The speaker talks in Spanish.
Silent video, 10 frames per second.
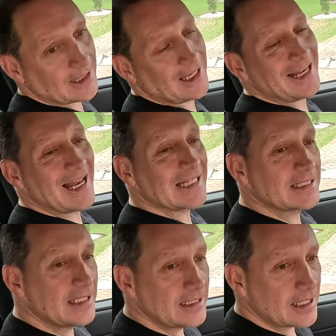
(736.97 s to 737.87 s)
es que la
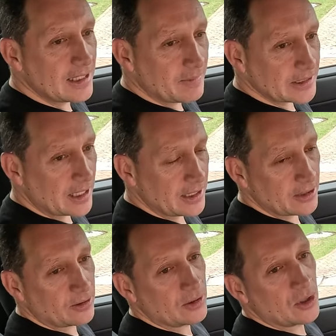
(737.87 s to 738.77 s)
silla del
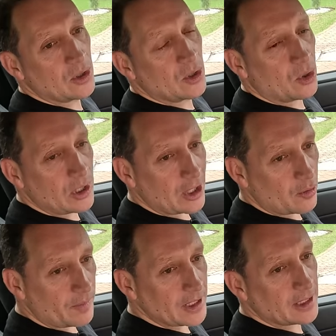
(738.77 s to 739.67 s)
pasajero o del
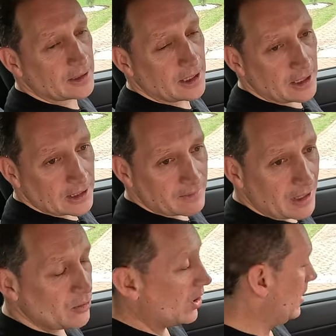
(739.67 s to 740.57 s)
acompañante es
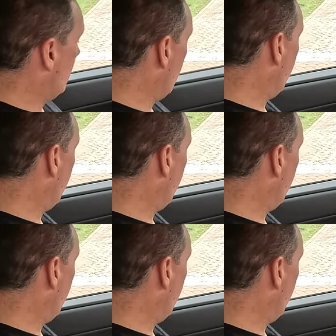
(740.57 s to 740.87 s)
manual